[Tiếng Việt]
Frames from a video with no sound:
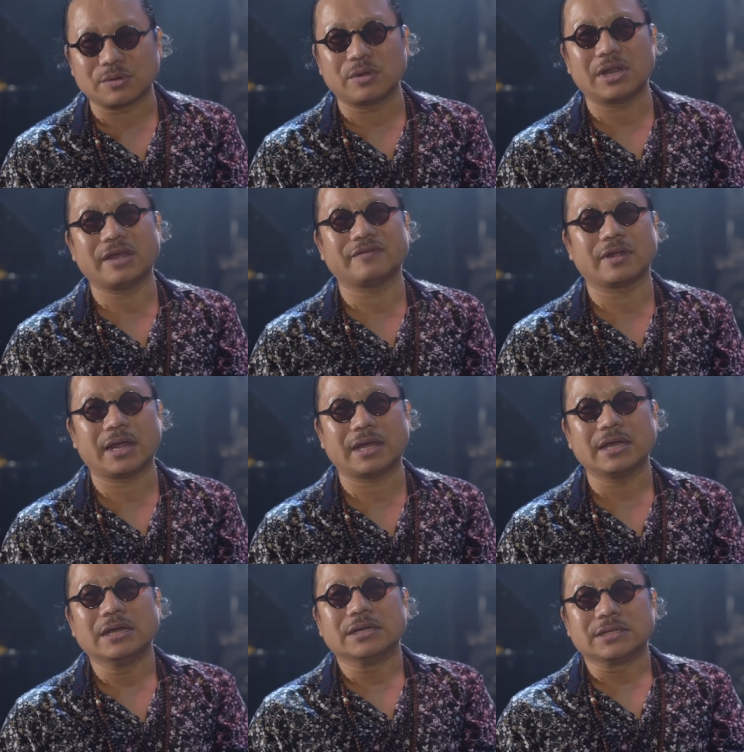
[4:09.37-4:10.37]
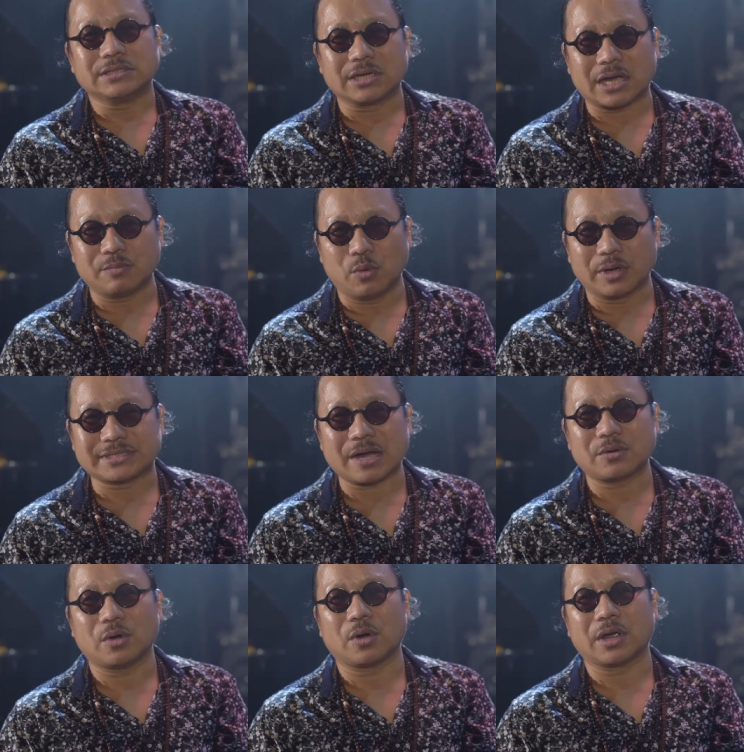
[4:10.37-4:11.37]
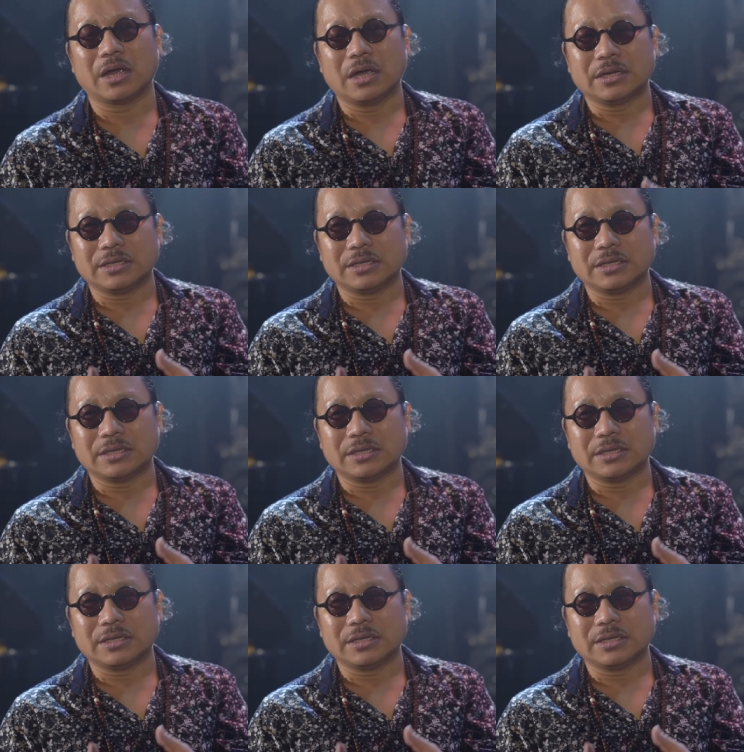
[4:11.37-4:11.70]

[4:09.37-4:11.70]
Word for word: sĩ Nguyên Lê về đây những cái buổi trao đổi,